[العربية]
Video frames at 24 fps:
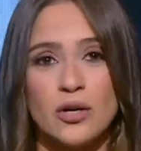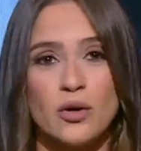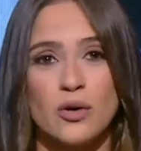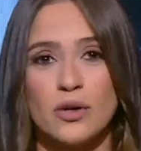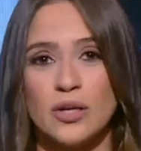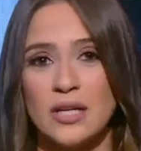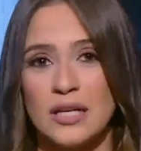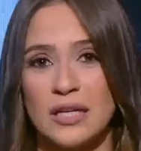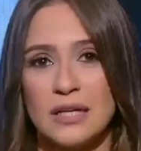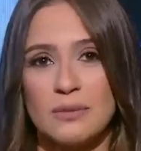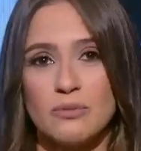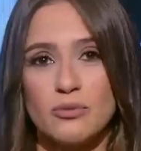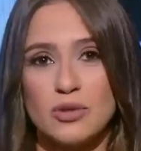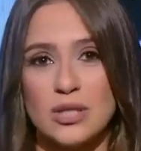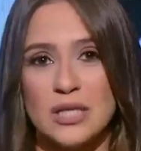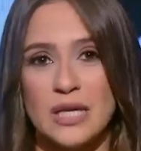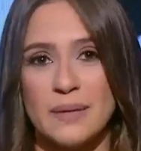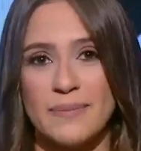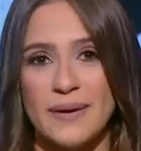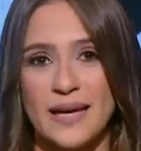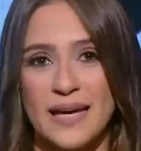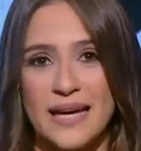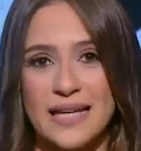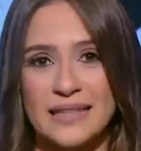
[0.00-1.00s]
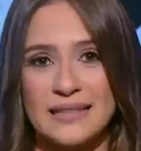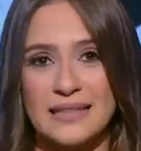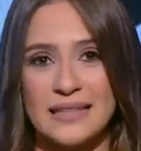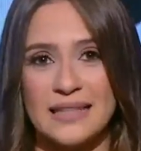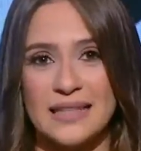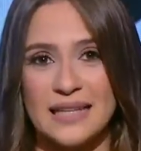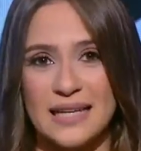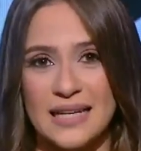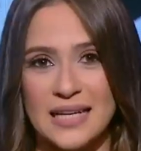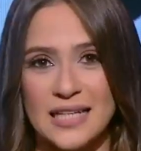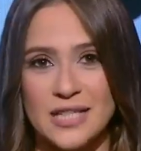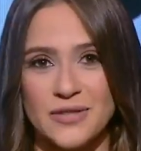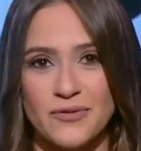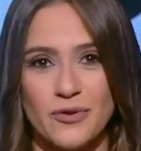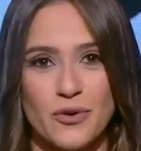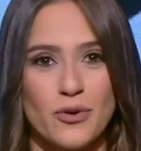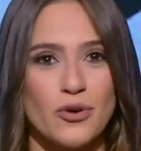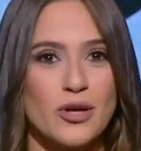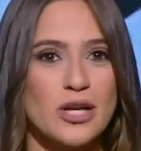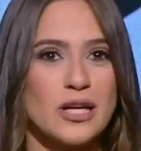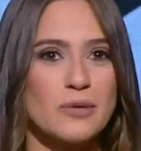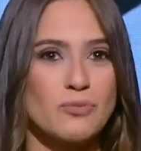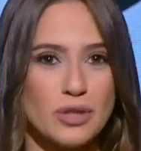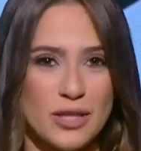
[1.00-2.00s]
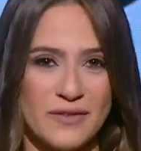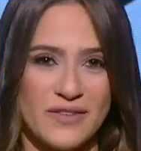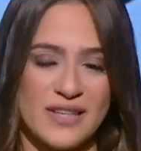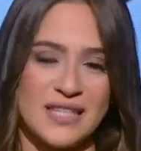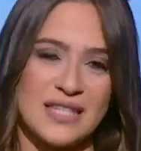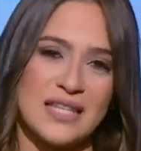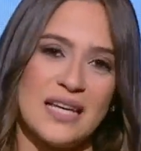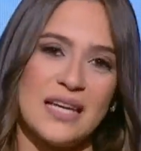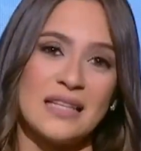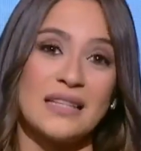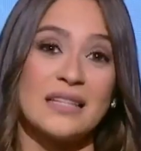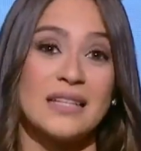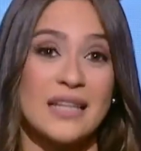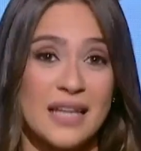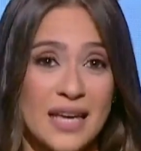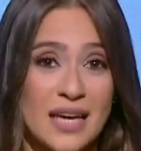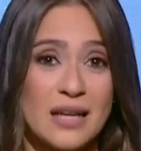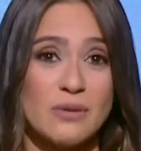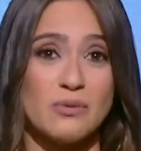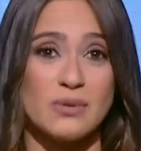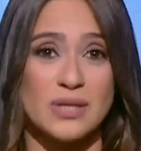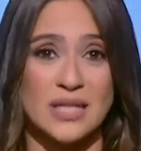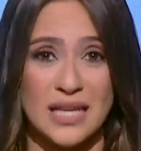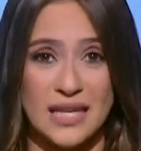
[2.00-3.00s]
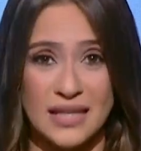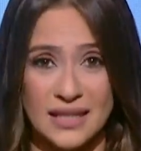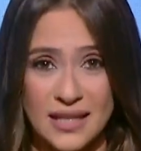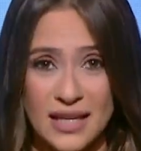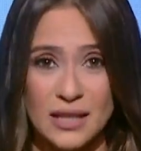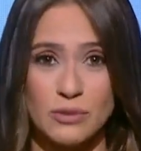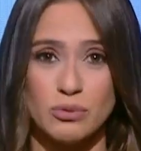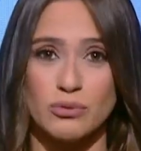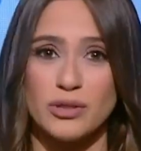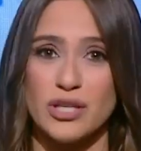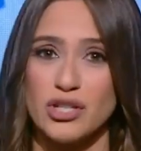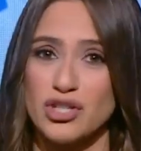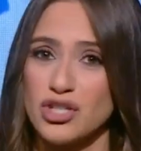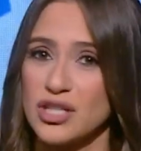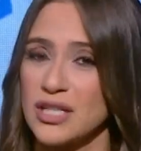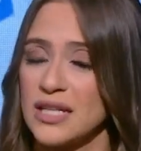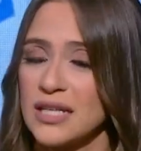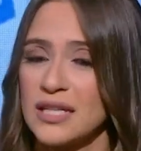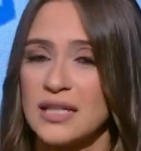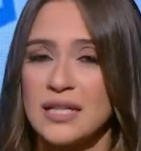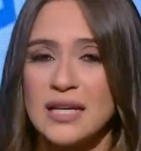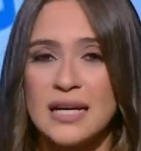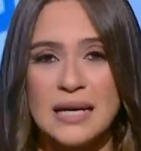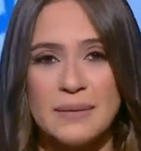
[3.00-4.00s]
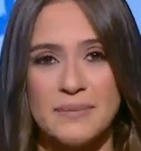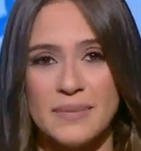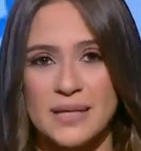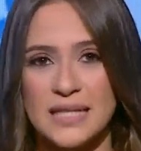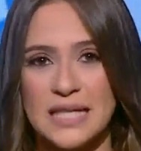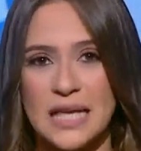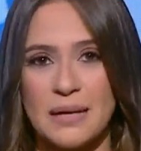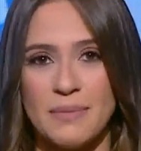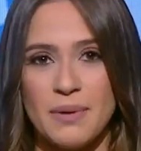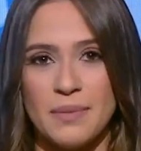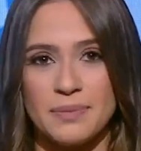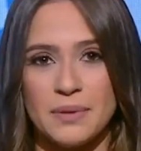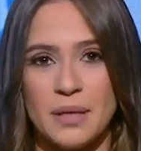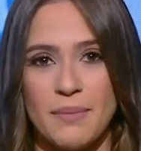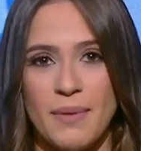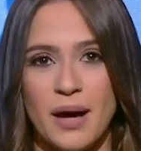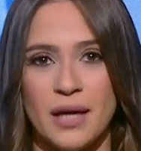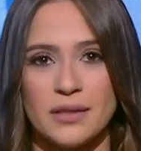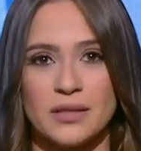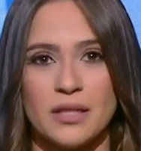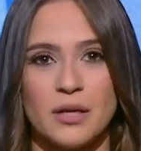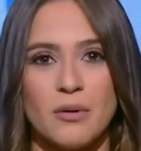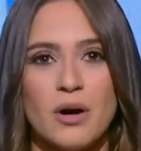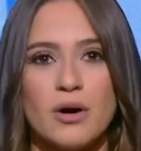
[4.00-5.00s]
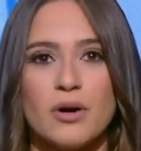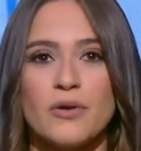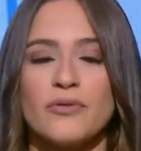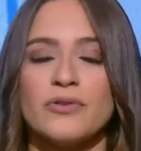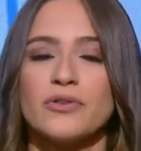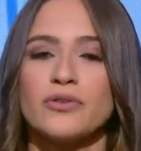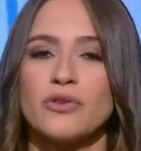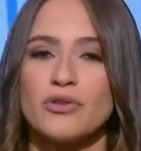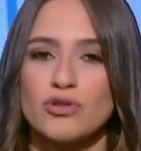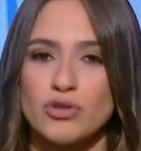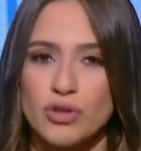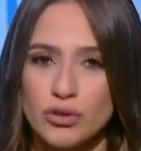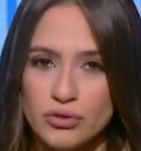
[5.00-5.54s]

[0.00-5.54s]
كل مسابقات الكاس في كل المنافسات رجال وسيدات وناشئين بسبب طبعا توقف النشاط